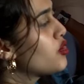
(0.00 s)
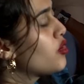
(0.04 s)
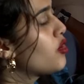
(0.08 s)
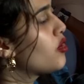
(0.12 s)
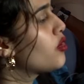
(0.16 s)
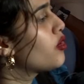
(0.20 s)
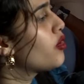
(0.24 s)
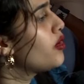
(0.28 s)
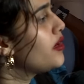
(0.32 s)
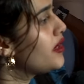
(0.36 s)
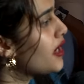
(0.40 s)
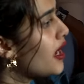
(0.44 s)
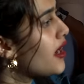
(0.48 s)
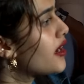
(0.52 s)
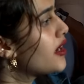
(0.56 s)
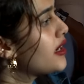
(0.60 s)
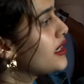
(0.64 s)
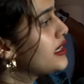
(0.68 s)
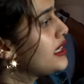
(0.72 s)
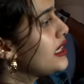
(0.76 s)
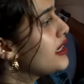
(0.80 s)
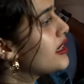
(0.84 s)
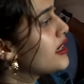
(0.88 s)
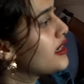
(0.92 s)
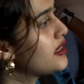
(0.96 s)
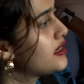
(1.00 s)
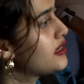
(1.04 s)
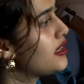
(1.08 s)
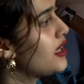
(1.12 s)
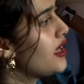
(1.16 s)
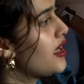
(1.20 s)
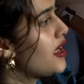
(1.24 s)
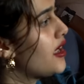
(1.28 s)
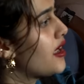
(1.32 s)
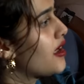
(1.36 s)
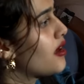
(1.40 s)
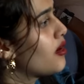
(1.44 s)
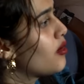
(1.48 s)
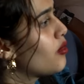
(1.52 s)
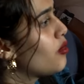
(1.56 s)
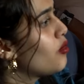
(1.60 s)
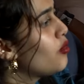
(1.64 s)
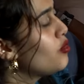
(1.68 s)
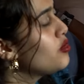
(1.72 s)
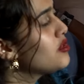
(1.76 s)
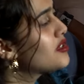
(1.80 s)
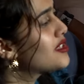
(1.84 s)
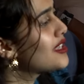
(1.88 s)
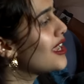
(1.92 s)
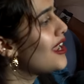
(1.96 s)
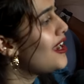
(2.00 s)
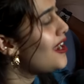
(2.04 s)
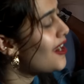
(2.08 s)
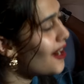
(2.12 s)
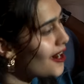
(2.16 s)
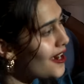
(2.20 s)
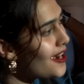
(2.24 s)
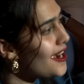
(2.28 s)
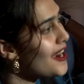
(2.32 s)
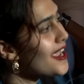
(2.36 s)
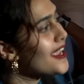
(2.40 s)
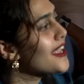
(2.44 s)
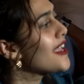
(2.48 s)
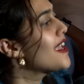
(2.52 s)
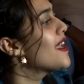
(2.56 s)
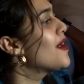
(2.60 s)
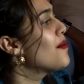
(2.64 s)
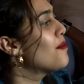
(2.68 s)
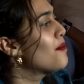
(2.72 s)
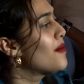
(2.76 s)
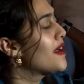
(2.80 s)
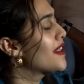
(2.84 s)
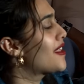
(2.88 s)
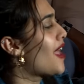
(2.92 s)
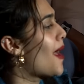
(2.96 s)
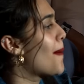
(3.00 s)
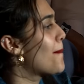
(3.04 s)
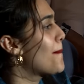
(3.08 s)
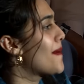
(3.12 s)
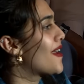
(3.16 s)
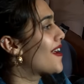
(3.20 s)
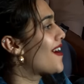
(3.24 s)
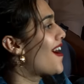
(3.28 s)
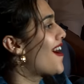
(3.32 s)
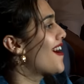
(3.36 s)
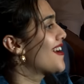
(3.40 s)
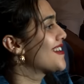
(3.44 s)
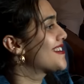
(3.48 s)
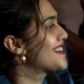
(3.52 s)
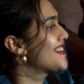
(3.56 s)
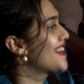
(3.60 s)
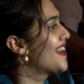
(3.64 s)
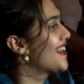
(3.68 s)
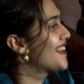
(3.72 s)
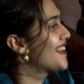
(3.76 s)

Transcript: जो गुंडागर्दी करते हैं उनसे लड़ने की हिम्मत आप में कहाँ से